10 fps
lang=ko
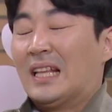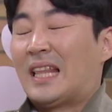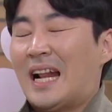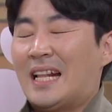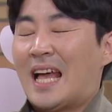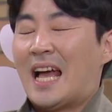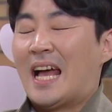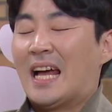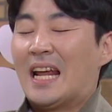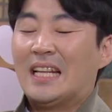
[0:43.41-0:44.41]

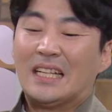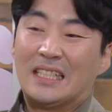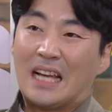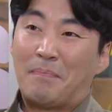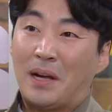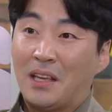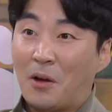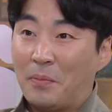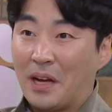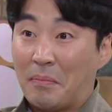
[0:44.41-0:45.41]
달달하니 그 자판기
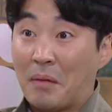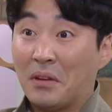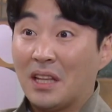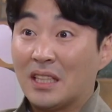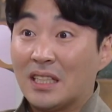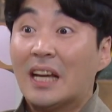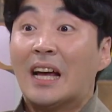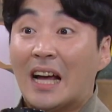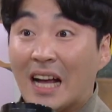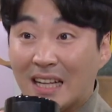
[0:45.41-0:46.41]
커피가 1 0 0번 낫지
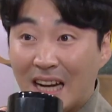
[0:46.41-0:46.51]
안